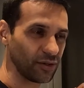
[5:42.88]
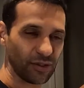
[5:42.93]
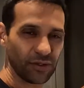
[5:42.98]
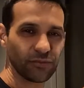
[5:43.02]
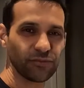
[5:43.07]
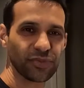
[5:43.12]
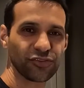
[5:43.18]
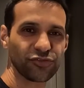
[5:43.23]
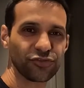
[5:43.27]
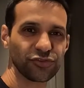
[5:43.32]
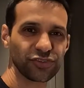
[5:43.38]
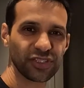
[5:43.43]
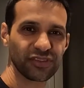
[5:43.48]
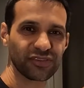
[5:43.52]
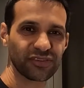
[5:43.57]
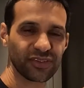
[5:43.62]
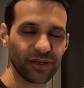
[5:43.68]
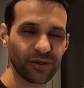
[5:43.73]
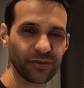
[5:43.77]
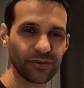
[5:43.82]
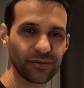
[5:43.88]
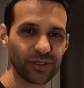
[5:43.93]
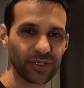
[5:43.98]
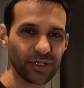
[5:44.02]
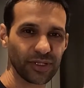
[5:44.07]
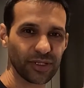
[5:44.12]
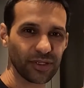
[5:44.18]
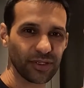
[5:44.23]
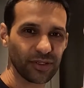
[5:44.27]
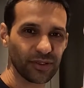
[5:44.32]
uma sugestão
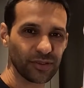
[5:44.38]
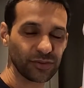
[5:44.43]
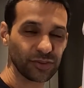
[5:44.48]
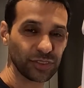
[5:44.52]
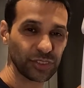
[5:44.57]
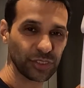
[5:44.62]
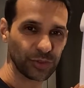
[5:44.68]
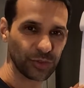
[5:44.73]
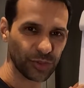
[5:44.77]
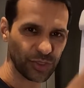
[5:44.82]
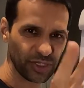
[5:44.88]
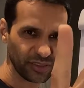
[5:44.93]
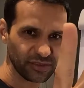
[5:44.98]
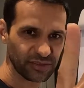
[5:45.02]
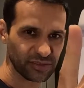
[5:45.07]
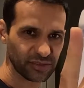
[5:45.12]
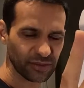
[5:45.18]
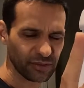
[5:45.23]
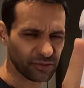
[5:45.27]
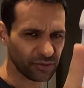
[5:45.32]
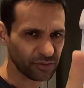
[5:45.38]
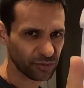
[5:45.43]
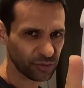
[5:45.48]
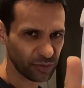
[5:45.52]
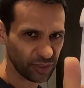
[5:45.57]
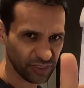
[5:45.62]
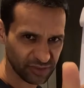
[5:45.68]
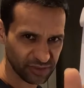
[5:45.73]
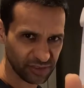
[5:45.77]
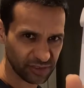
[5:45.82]
de dois,
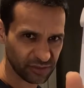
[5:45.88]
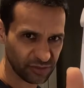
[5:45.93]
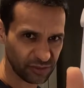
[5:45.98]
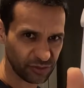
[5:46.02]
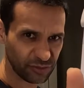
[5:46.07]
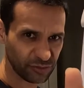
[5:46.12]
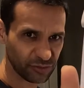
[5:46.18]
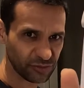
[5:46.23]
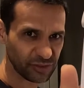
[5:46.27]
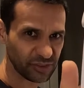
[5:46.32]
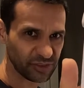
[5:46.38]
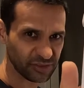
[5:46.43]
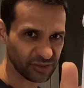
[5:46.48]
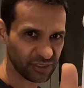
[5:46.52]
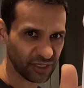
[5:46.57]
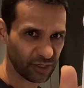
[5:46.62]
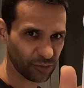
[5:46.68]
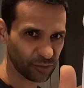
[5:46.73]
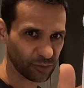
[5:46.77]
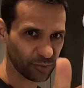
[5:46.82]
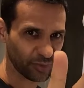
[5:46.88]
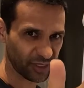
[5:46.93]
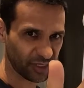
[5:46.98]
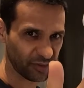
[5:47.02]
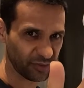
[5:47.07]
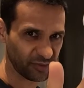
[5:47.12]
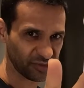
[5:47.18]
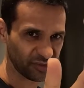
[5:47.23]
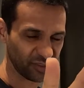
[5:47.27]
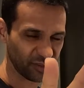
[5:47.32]
dois exercícios de salto para
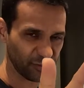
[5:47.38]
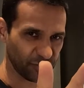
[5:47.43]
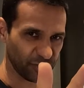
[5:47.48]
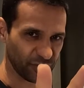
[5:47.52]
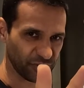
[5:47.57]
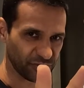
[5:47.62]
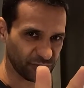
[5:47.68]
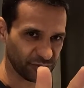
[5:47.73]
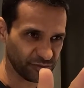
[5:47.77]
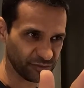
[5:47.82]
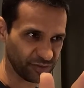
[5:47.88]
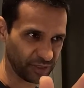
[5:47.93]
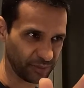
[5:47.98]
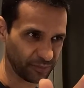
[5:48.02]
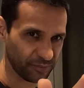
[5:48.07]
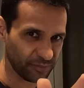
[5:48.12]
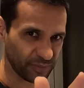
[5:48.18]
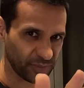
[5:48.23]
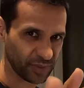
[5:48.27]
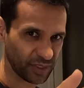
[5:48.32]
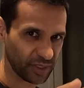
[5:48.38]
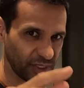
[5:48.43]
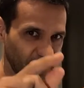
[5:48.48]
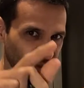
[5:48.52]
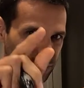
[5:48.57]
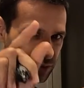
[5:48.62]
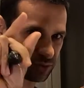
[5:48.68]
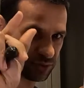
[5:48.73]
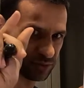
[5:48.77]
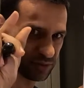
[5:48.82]
que vocês possam ver.
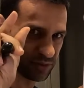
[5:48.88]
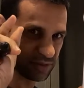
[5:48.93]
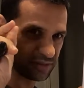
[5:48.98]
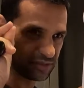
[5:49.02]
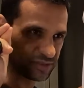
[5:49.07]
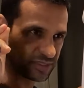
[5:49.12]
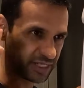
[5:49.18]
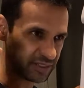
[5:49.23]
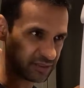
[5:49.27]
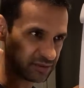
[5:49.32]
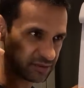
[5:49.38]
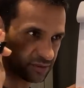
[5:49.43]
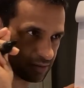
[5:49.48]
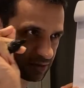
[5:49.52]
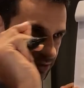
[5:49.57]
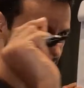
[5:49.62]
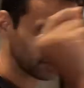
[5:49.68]
Um, dois, três,